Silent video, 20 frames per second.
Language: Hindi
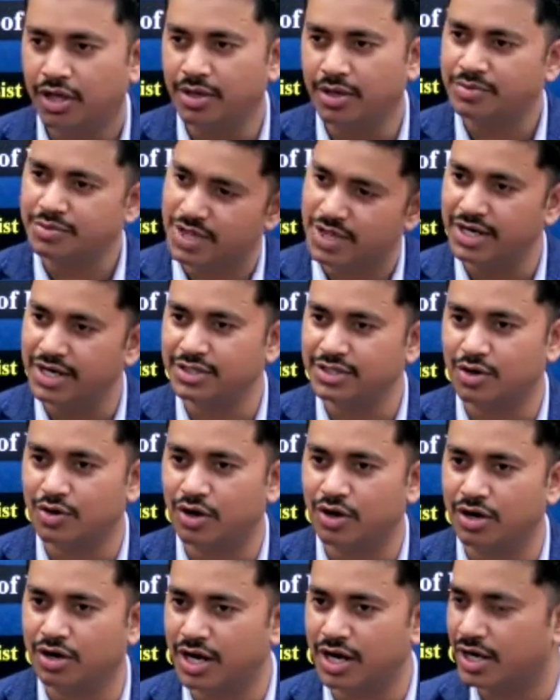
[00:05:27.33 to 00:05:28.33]
इफ सेल इज अ
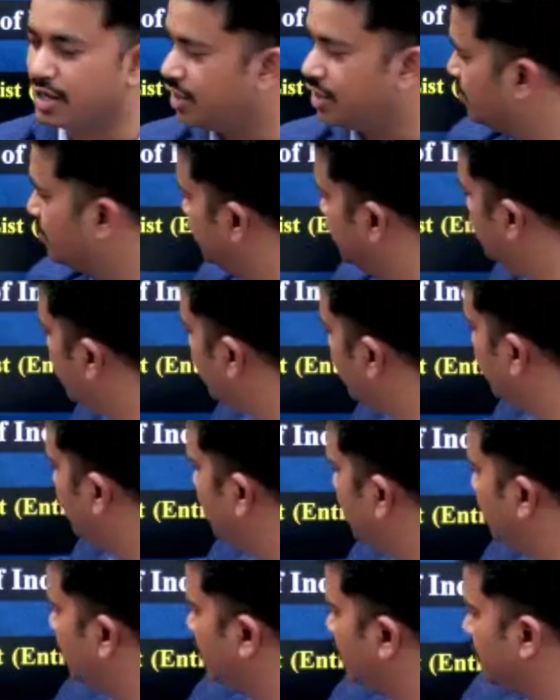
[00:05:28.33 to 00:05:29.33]
कॉन्ट्रैक्ट इट मीन दैट
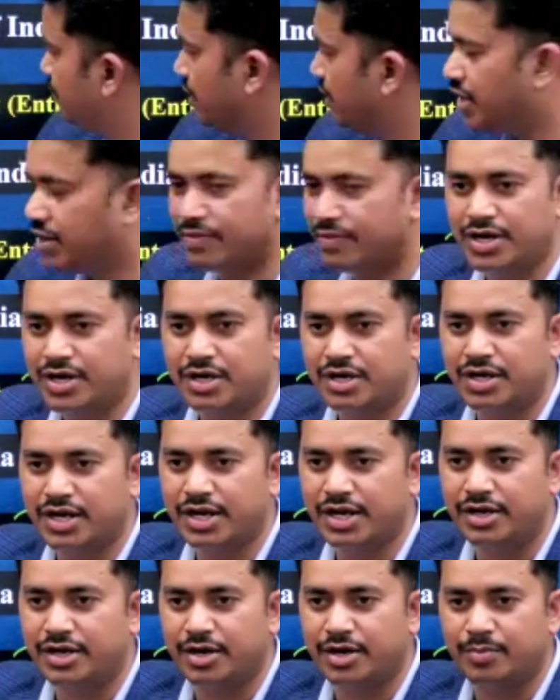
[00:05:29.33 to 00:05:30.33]
इट विल बी कवर्ड अंडर
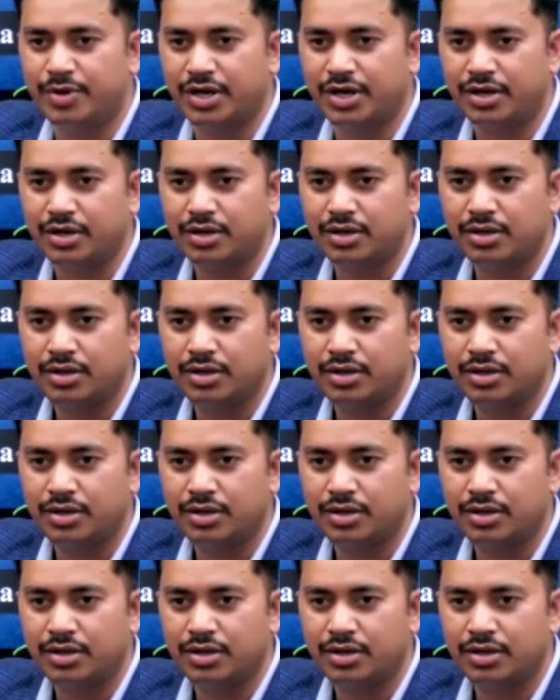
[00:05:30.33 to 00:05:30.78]
एंट्री नंबर